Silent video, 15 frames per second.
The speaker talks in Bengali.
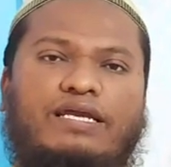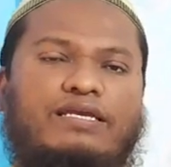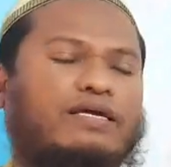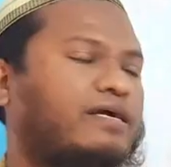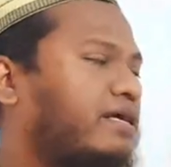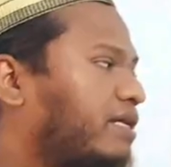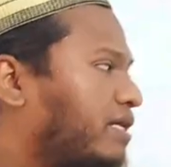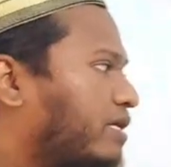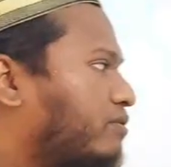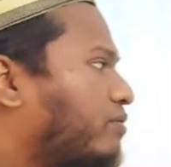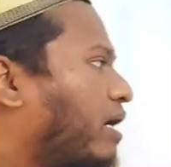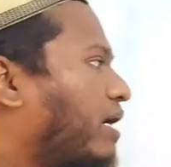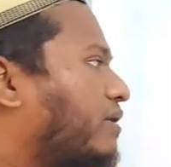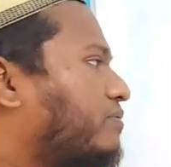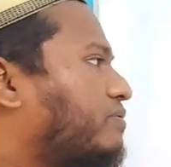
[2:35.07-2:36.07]
এটা কিন্তু
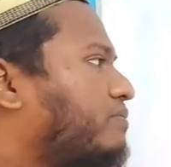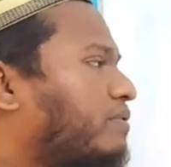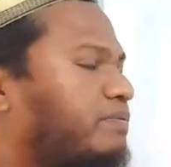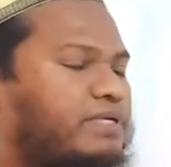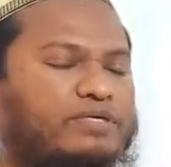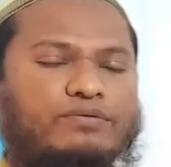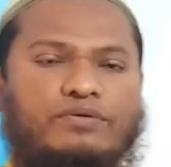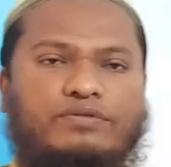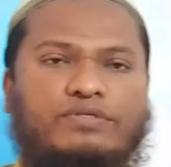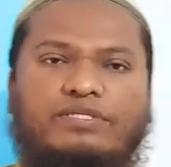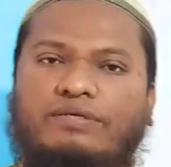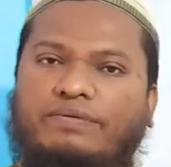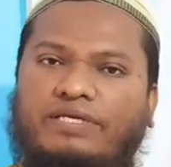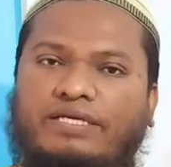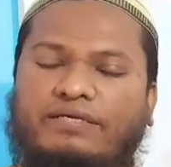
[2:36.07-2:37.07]
আইওটি ব্যাপারে গুরুত্ব
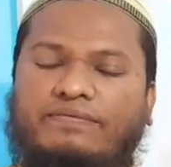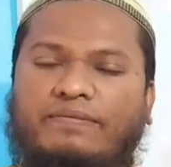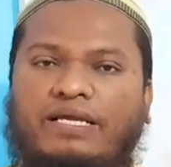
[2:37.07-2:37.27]
দেবে না